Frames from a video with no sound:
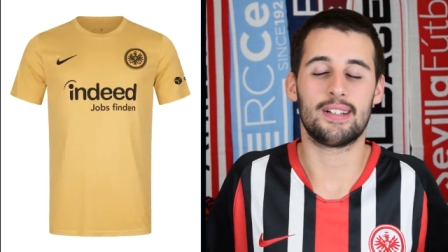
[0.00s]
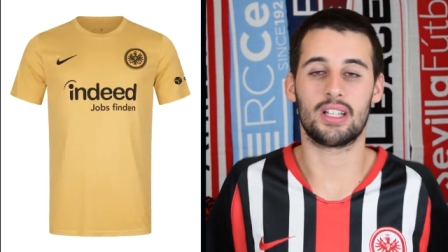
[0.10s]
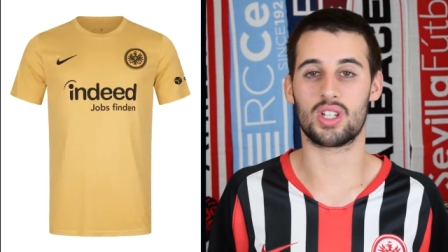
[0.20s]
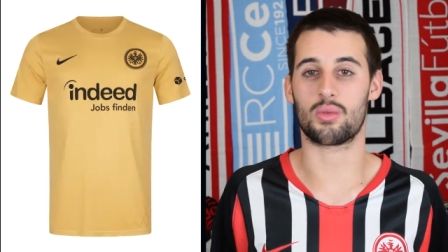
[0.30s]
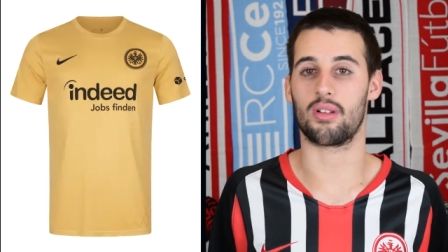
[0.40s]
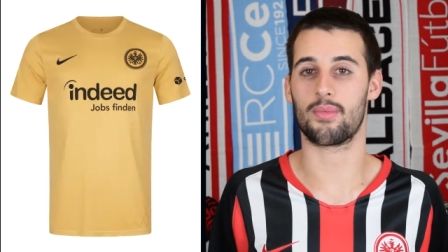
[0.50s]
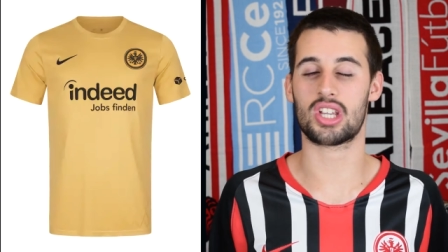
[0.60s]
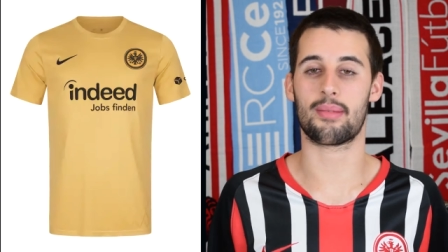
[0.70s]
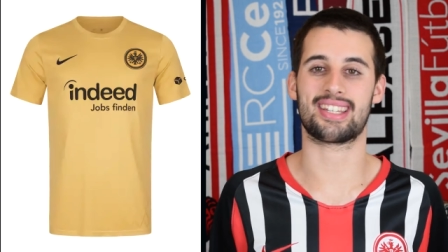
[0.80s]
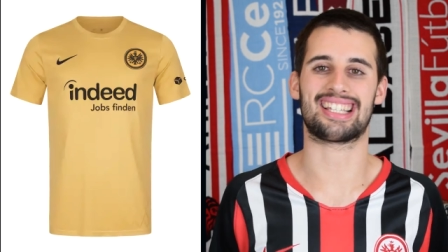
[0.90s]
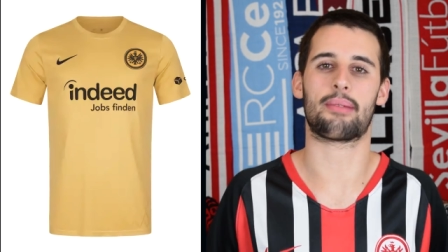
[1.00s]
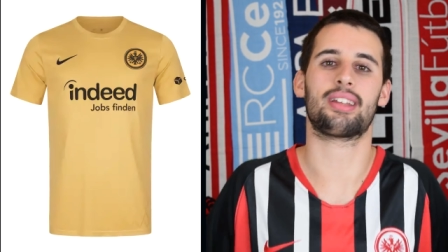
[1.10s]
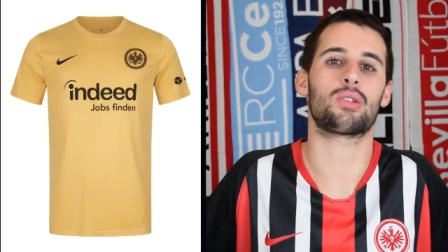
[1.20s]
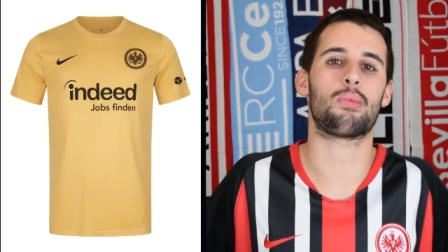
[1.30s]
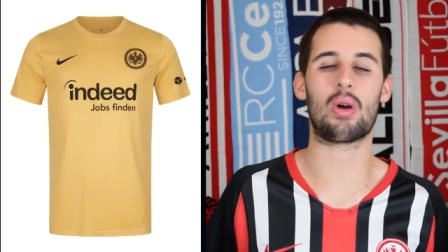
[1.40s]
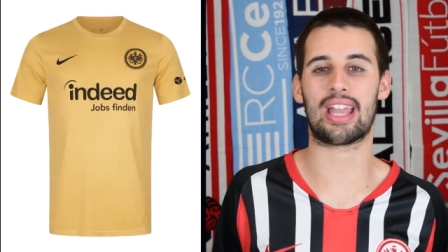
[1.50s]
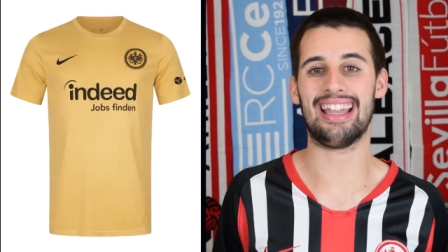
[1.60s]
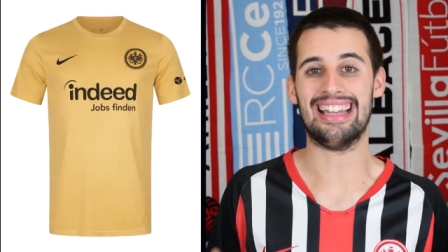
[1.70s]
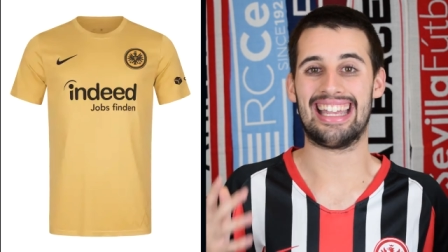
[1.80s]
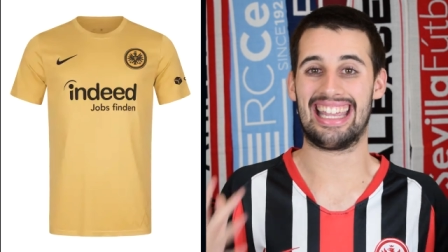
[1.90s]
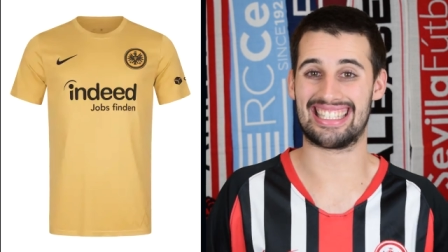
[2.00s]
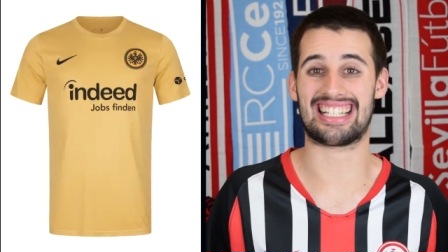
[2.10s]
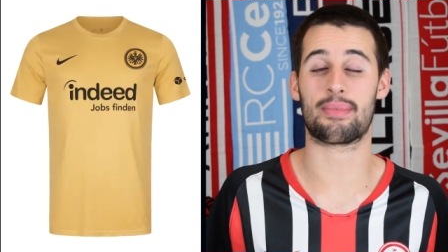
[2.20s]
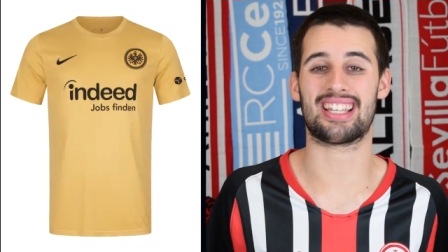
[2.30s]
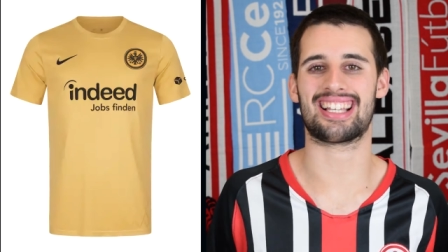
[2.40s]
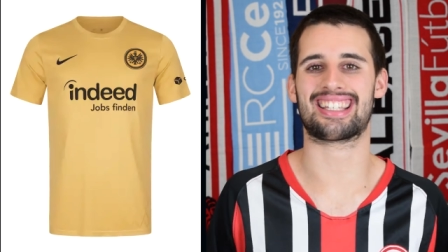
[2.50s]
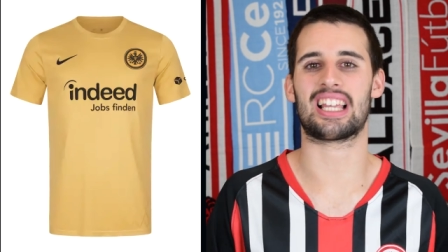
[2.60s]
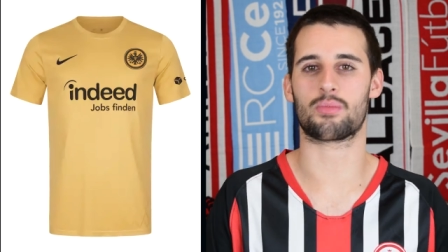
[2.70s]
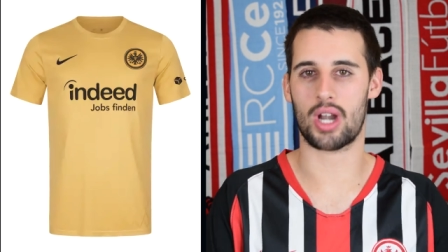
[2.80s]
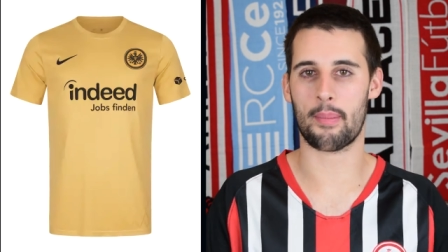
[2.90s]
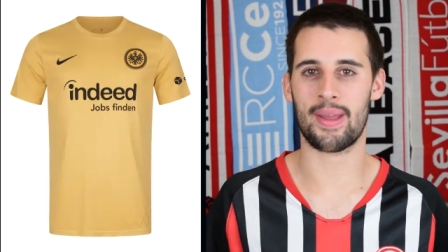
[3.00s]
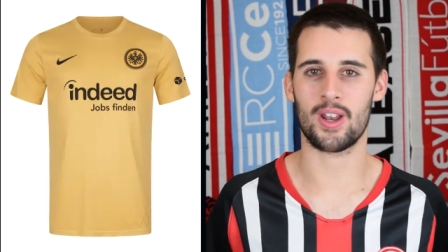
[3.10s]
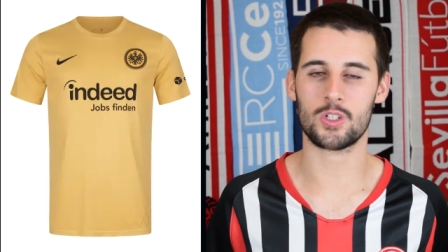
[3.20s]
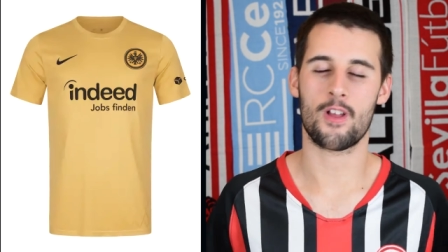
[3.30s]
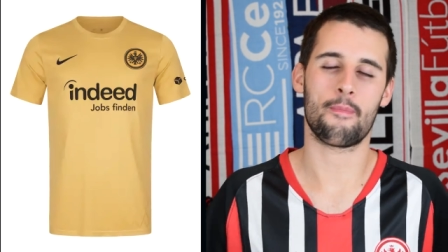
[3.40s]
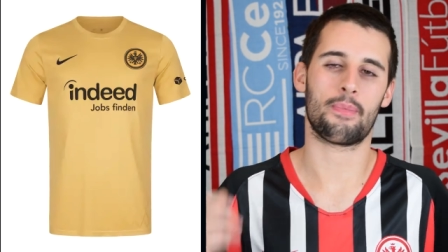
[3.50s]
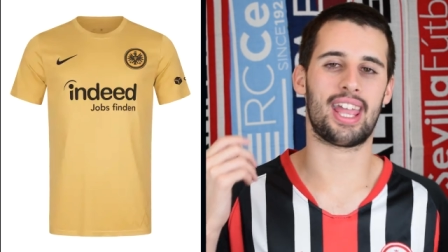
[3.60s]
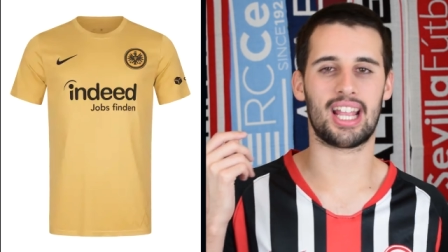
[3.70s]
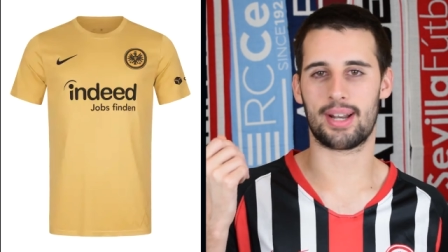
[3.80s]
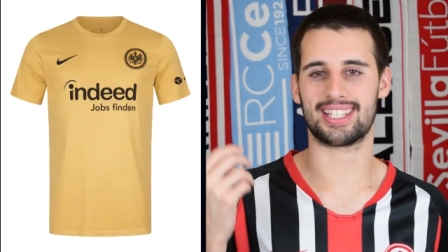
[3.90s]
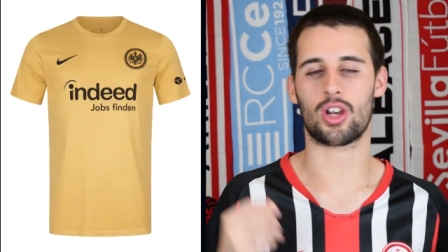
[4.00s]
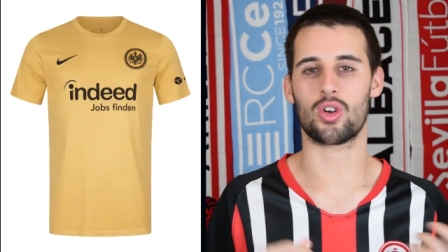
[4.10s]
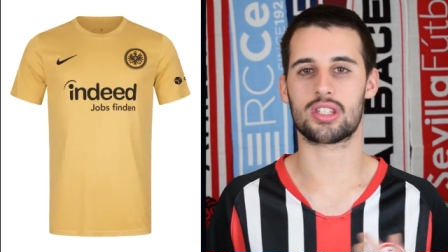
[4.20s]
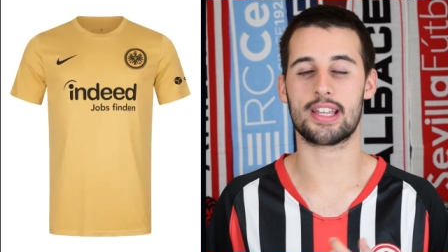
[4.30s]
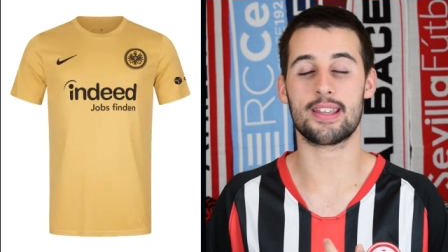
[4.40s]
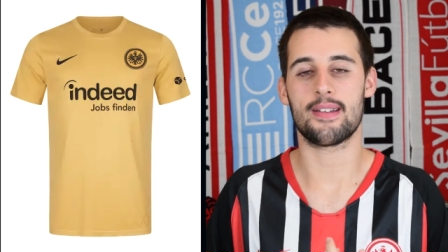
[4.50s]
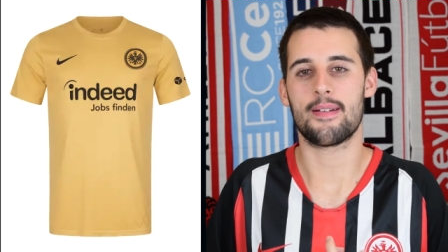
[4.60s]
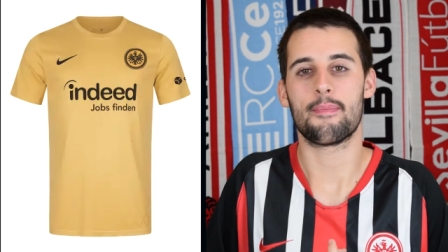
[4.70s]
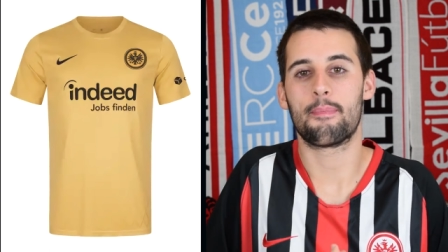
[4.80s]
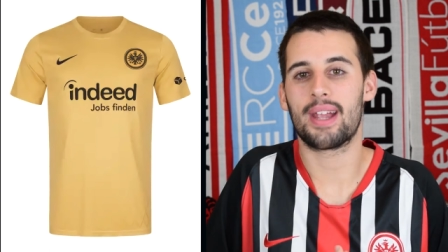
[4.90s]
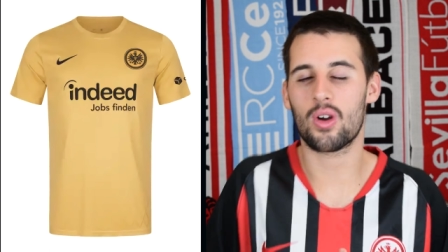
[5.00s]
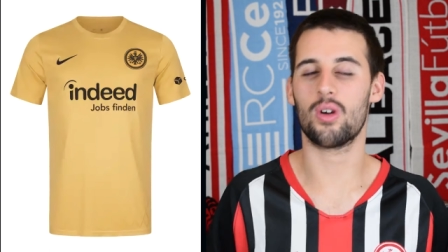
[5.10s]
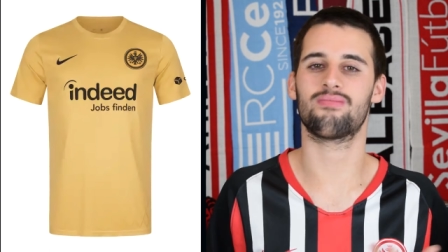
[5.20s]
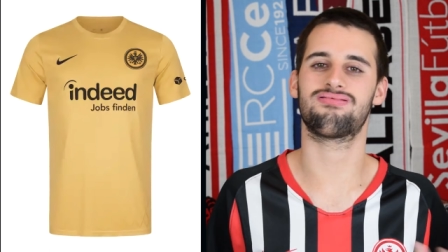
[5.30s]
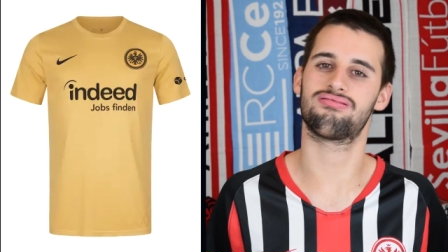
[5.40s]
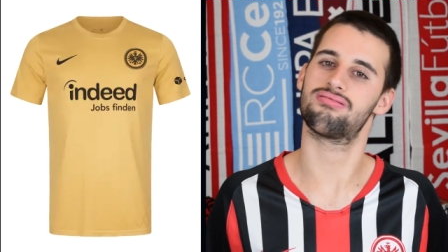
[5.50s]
Entonces, bueno, no sé qué pensáis. También supongo que estas camisetas se las ponen menos, hay que abaratar costes, pero